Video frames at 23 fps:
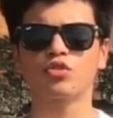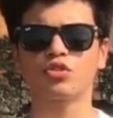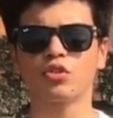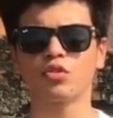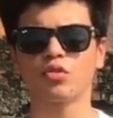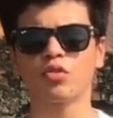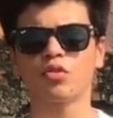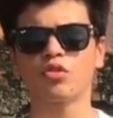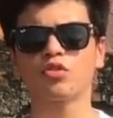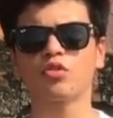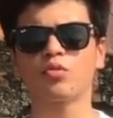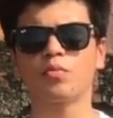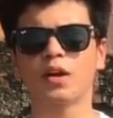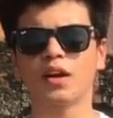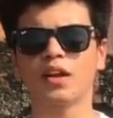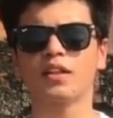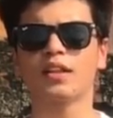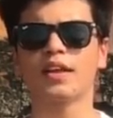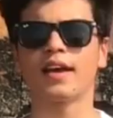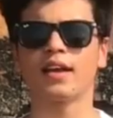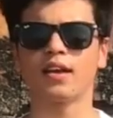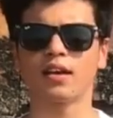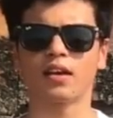कुछ लोगों को तो
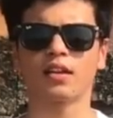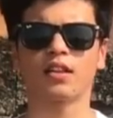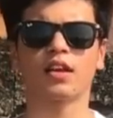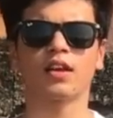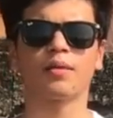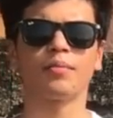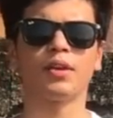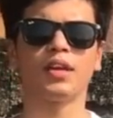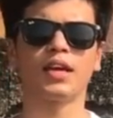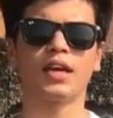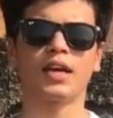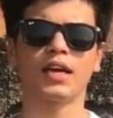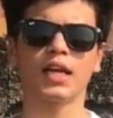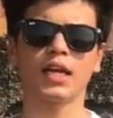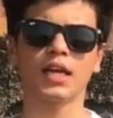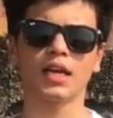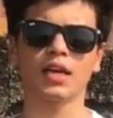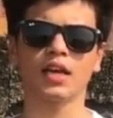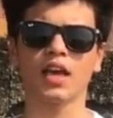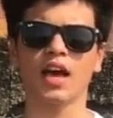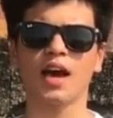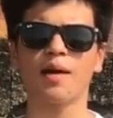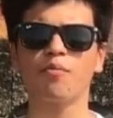बड़ा ध्यान रहता है अपनी गाड़ी
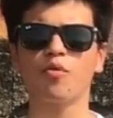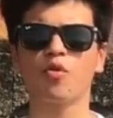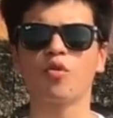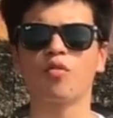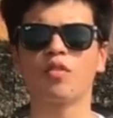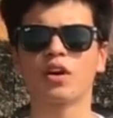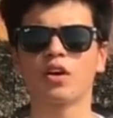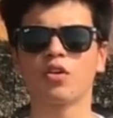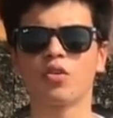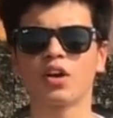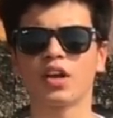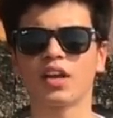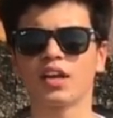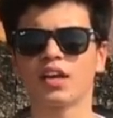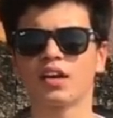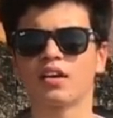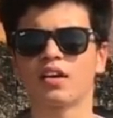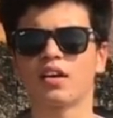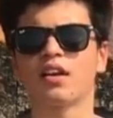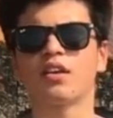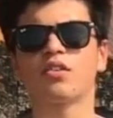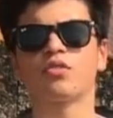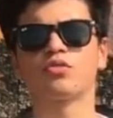का कि आप ओवरलोडिंग
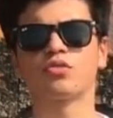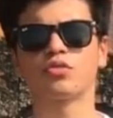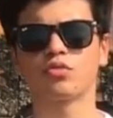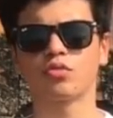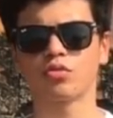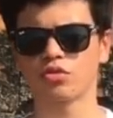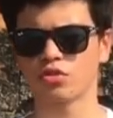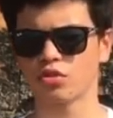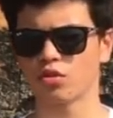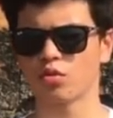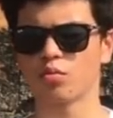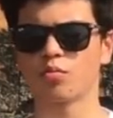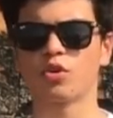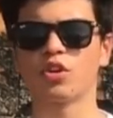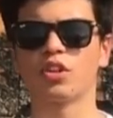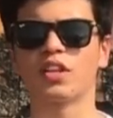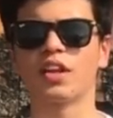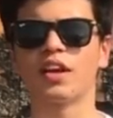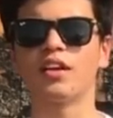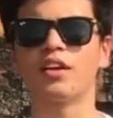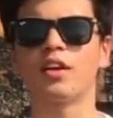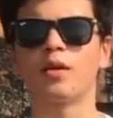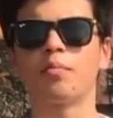ना करें कुछ कुछ लोग
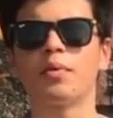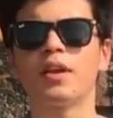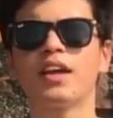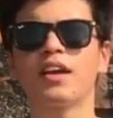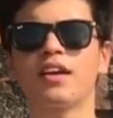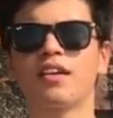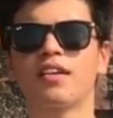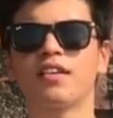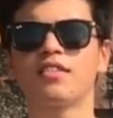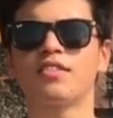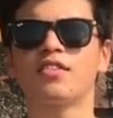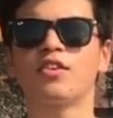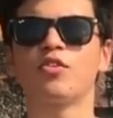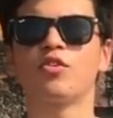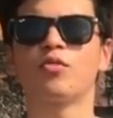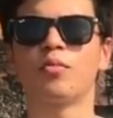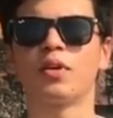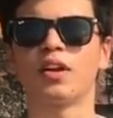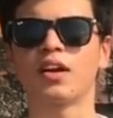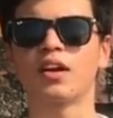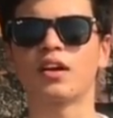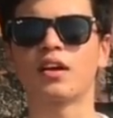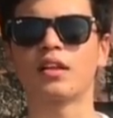बोलते हैं ट्रिपलिंग करने से
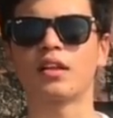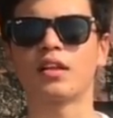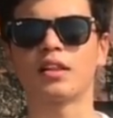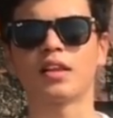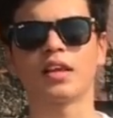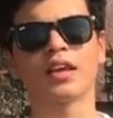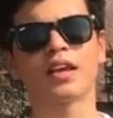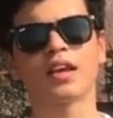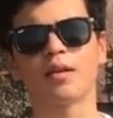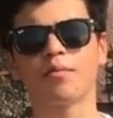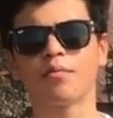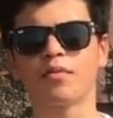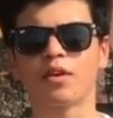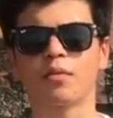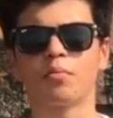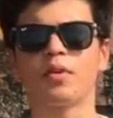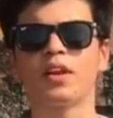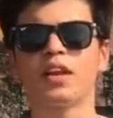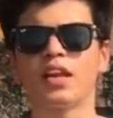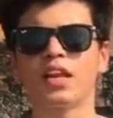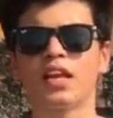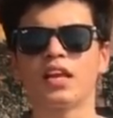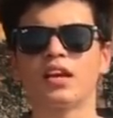लोग मना कर देते हैं कि हम
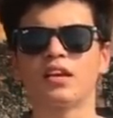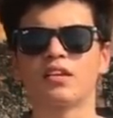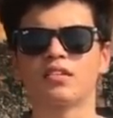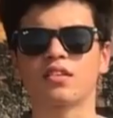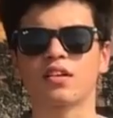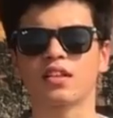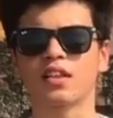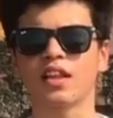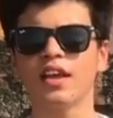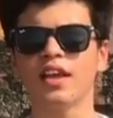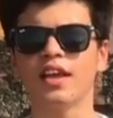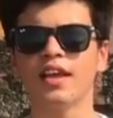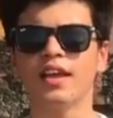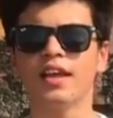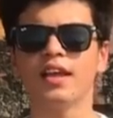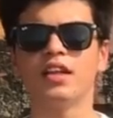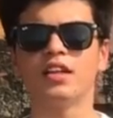ट्रिपलिंग नहीं कर सकते